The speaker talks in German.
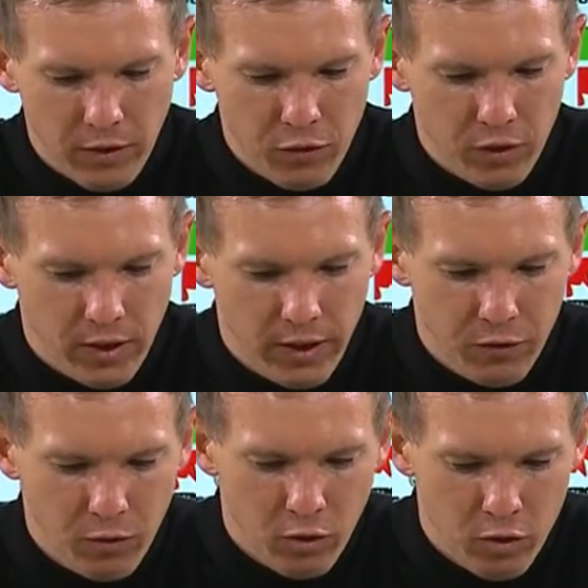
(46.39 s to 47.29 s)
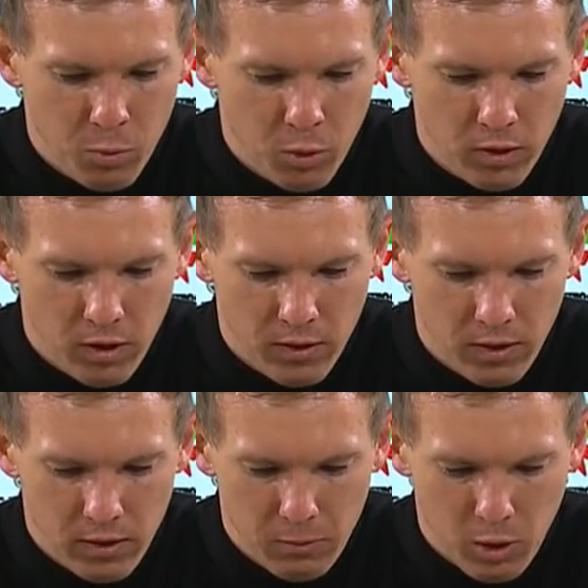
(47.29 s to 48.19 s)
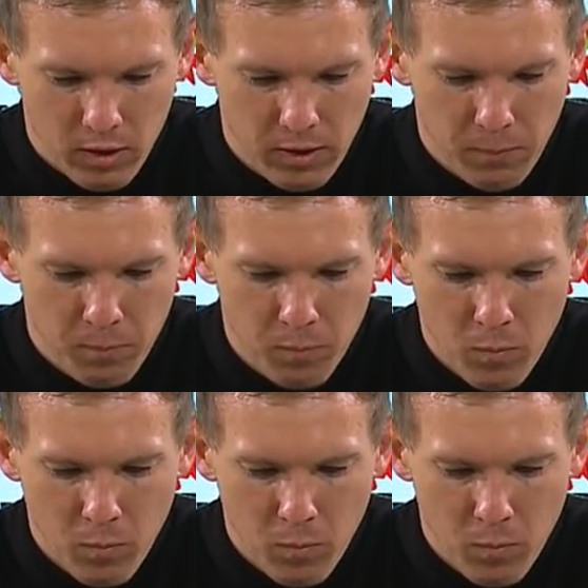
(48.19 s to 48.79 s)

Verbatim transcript: wegverteidigt von Wolfsburg und dann äh, nach dem